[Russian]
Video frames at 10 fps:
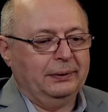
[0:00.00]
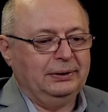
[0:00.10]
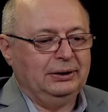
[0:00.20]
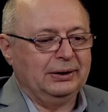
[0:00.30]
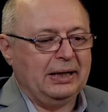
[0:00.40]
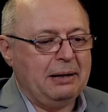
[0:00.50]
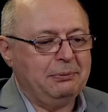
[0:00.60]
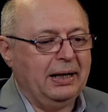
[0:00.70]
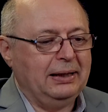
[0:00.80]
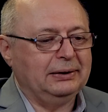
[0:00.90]
Читаем
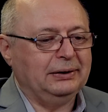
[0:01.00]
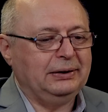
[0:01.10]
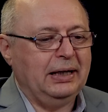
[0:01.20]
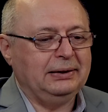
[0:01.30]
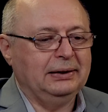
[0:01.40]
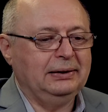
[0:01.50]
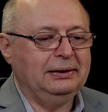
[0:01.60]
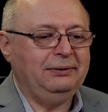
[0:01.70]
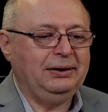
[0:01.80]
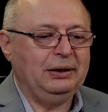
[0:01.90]
дальше. Части
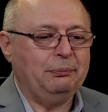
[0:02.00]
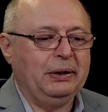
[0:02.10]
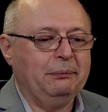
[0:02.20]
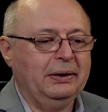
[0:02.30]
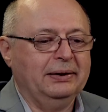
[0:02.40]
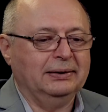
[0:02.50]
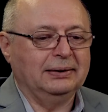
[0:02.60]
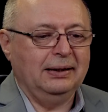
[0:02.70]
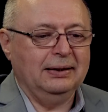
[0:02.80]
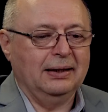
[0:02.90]
дивизии прибыли на
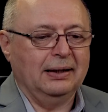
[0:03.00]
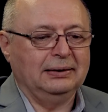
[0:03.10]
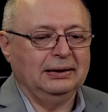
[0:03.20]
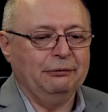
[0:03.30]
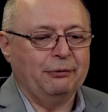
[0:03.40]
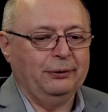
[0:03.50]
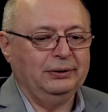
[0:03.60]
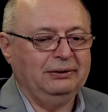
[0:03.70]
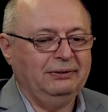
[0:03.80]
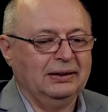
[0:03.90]
Сталинградский фронт
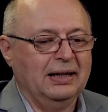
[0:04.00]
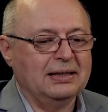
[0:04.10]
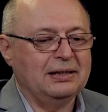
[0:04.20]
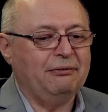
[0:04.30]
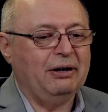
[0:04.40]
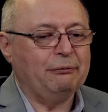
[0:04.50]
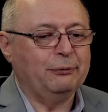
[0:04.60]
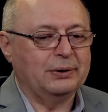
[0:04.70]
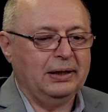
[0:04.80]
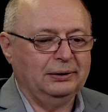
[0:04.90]
19
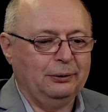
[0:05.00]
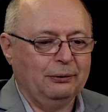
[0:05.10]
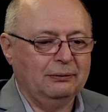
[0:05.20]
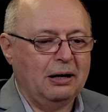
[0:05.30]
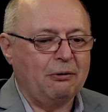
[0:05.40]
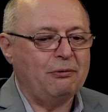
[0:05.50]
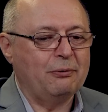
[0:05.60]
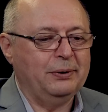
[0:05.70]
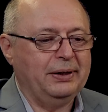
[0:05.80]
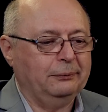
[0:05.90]
августа 1942
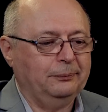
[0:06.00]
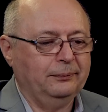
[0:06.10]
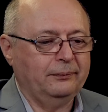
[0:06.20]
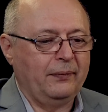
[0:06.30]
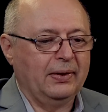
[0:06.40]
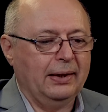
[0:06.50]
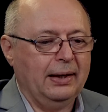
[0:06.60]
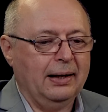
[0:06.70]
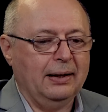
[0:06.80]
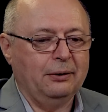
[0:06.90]
года.
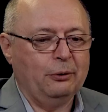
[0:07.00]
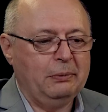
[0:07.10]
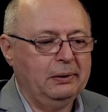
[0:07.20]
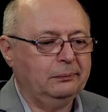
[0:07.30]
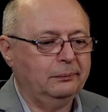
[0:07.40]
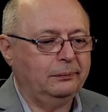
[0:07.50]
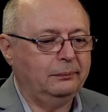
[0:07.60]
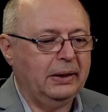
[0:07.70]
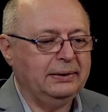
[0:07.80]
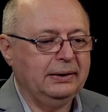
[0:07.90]
На аэродромы
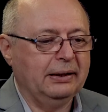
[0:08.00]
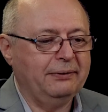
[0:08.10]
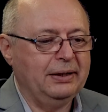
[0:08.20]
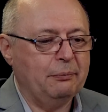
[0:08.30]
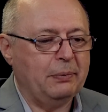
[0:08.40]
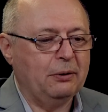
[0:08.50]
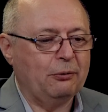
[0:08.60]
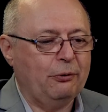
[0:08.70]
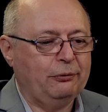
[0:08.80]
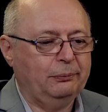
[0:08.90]
базирования
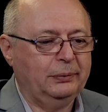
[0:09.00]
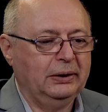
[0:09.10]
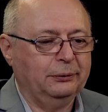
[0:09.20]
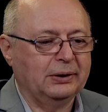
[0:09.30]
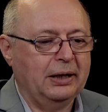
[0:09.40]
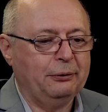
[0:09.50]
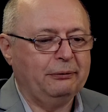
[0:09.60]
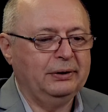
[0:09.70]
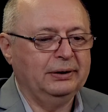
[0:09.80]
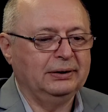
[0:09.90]
полков были
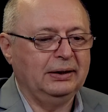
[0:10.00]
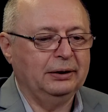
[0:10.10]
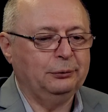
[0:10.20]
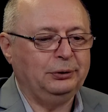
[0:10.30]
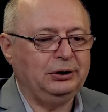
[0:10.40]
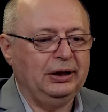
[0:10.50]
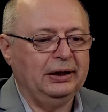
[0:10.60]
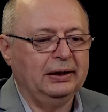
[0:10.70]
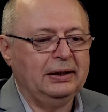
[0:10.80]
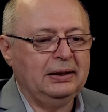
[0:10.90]
установлены
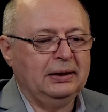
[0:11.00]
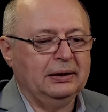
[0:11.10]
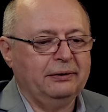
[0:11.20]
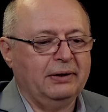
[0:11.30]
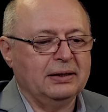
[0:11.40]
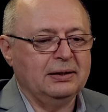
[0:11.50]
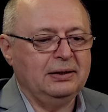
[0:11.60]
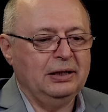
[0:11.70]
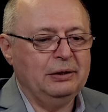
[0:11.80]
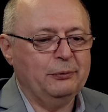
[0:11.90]
следующие.
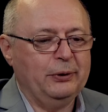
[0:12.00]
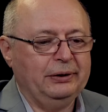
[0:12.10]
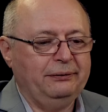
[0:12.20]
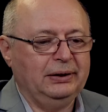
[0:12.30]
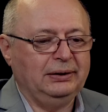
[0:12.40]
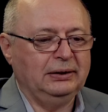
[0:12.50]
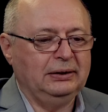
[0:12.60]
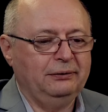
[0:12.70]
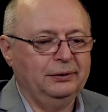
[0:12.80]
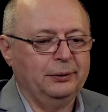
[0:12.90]
27-й,
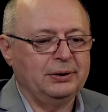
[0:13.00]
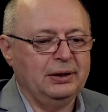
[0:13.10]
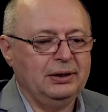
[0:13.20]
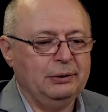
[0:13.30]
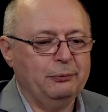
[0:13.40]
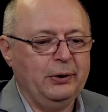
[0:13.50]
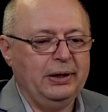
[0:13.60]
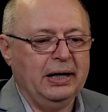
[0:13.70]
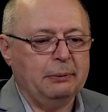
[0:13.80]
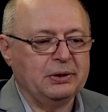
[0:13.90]
297-й
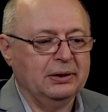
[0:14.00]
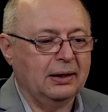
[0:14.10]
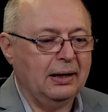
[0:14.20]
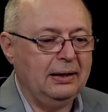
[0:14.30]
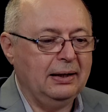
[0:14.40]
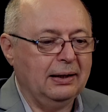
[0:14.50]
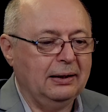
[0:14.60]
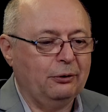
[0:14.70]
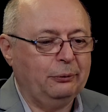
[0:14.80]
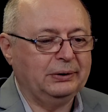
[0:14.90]
ИАП Центральный
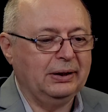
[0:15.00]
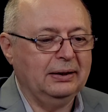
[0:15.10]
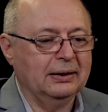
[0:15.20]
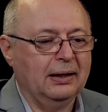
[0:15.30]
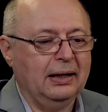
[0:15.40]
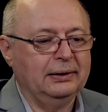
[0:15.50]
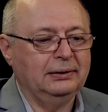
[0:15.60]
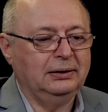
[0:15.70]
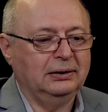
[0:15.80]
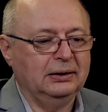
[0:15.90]
аэродром Сталинград,
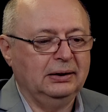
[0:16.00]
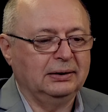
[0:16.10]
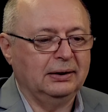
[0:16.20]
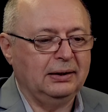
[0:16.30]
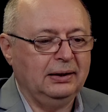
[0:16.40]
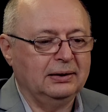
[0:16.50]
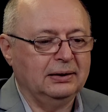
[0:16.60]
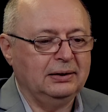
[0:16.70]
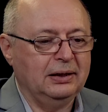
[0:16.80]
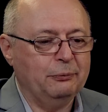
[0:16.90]

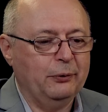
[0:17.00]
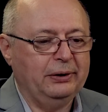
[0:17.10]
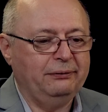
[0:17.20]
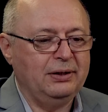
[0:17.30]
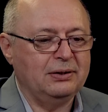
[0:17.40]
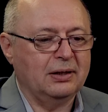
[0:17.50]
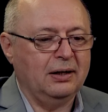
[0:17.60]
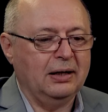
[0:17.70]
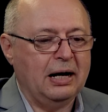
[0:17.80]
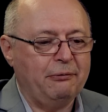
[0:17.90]
437-й,
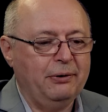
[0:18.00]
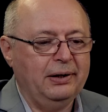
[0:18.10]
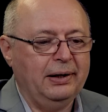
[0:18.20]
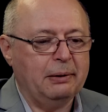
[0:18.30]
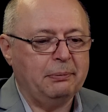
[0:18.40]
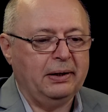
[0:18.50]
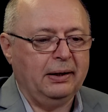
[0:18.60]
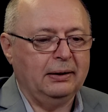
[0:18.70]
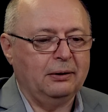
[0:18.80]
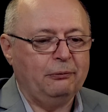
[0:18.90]
240-й ИАП
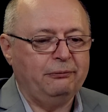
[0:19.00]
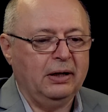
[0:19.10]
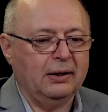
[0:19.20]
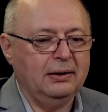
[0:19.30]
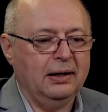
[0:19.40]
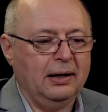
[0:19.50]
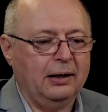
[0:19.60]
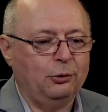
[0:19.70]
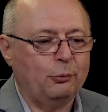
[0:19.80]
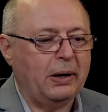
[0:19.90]
аэродром Верхняя
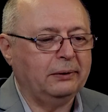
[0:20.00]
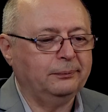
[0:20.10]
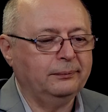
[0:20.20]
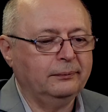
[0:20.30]
Ахтуба.